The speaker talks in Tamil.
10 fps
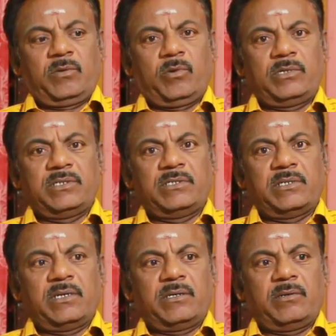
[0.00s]
ஒரு
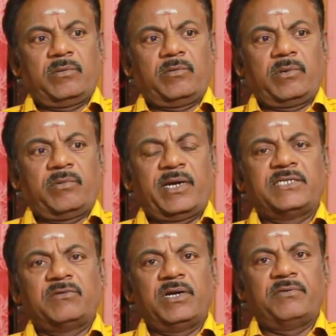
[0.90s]

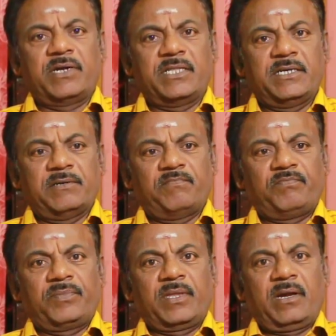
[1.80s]
வயிற்று வலி வருது
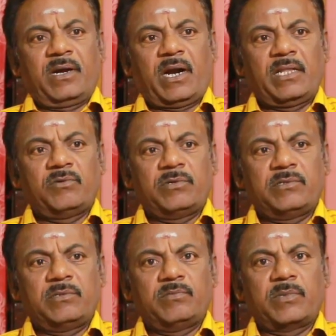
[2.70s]
அல்லது ஒரு
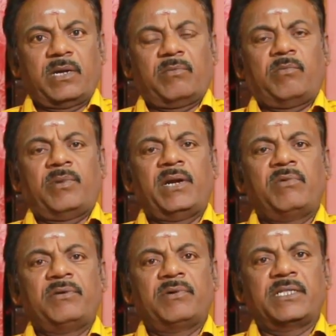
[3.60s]
மேல்
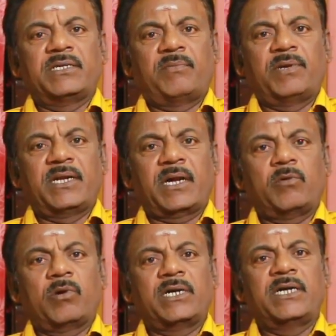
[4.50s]
வலி வருது
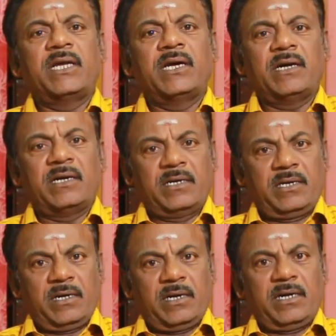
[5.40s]
அப்படின்னாக்க உடனடியாக
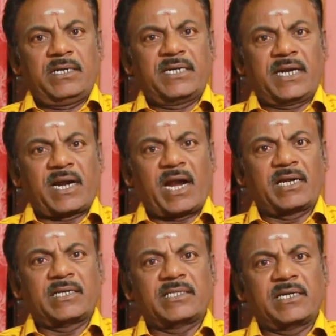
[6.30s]
இன்றைய
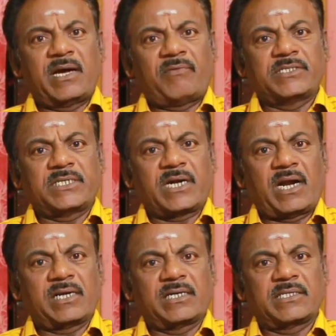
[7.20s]
காலகட்டத்தில் அவசர
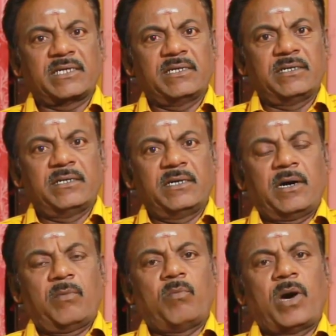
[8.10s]
காலகட்டத்தில்
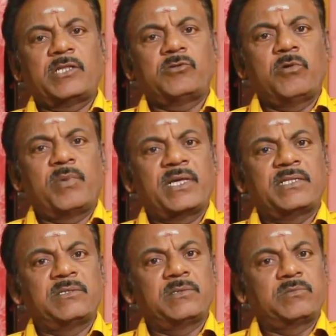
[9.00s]
மருத்துவமனையை
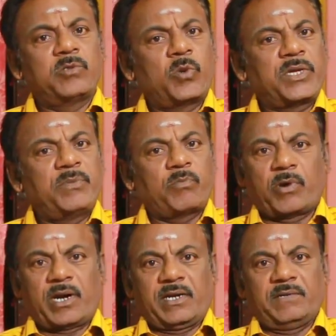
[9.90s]
நோக்கி
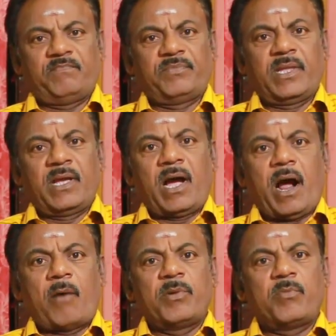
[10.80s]
போகிறாங்க
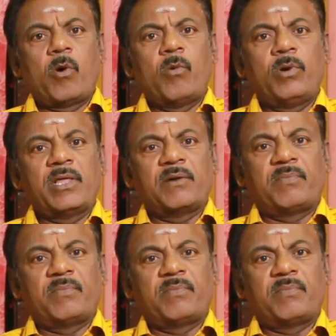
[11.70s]
அப்படி போகும்பொழுது அங்கே